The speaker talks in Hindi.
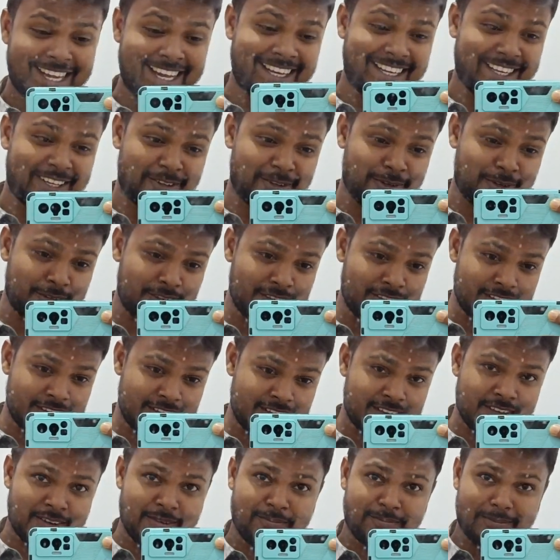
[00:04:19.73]
लिया नहीं हो
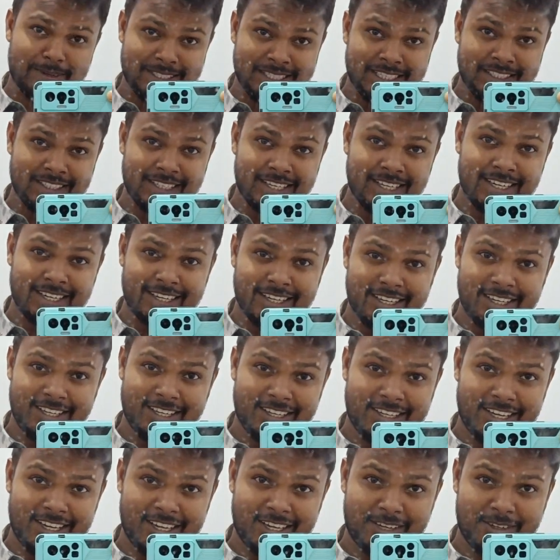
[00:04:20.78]
पसंद करने के
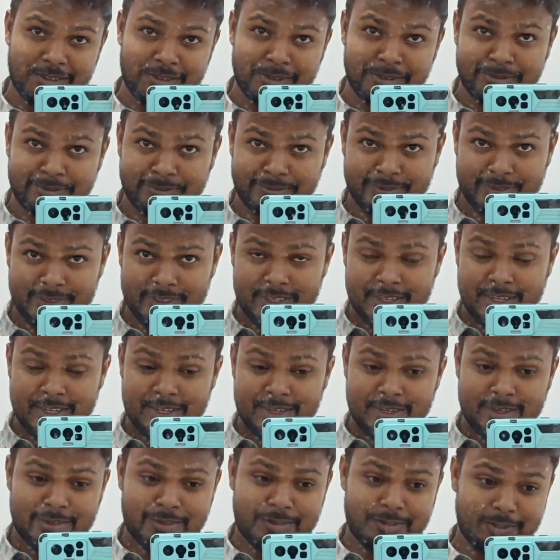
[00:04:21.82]
लिए लाया हो
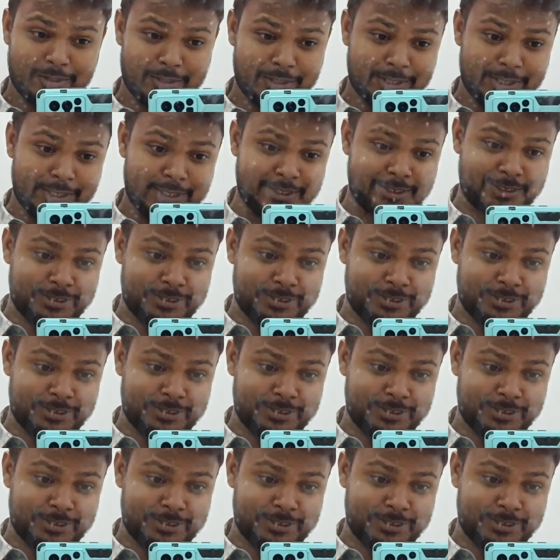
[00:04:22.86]
तो